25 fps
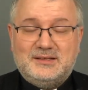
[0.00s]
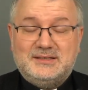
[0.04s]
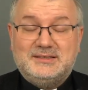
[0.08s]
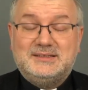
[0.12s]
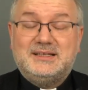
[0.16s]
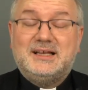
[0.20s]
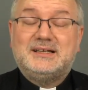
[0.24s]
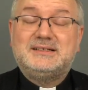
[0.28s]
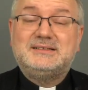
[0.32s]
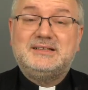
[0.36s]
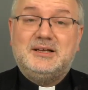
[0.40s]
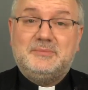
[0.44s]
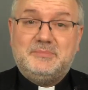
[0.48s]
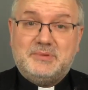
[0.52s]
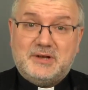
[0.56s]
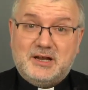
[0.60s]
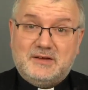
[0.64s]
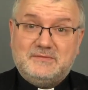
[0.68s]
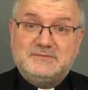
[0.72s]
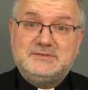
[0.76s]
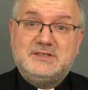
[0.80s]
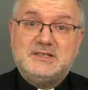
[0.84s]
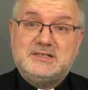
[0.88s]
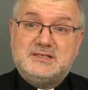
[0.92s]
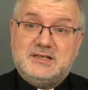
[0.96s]
tak
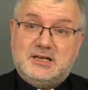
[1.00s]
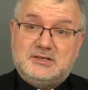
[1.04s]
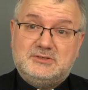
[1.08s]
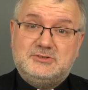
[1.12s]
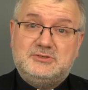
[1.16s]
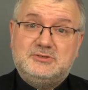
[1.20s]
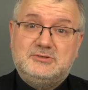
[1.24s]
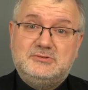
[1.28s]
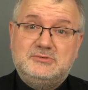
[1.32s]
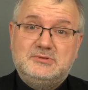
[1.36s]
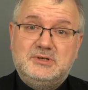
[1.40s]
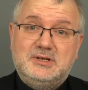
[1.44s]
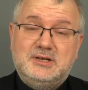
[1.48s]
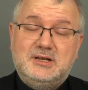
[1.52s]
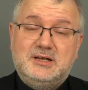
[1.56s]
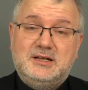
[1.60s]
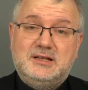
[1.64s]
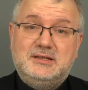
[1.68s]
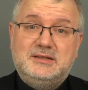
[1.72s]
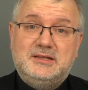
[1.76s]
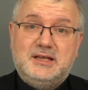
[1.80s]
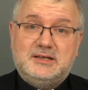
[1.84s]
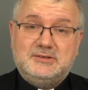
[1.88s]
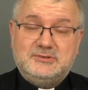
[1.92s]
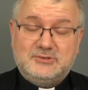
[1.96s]
naprawdę zaczął
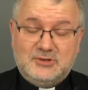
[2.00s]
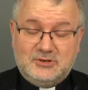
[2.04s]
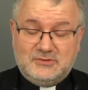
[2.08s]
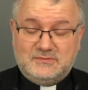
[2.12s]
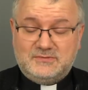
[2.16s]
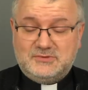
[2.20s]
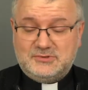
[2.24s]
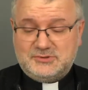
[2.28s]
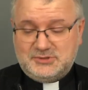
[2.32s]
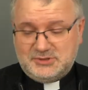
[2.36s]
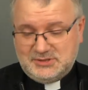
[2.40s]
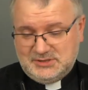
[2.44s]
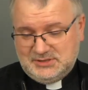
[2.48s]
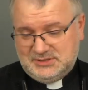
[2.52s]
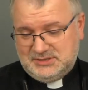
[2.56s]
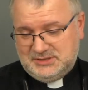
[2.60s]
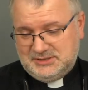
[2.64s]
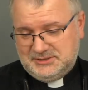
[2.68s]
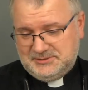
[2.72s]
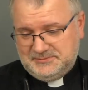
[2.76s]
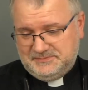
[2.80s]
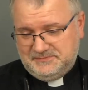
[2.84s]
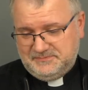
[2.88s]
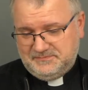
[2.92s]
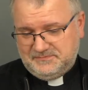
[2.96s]
na nowo żyć.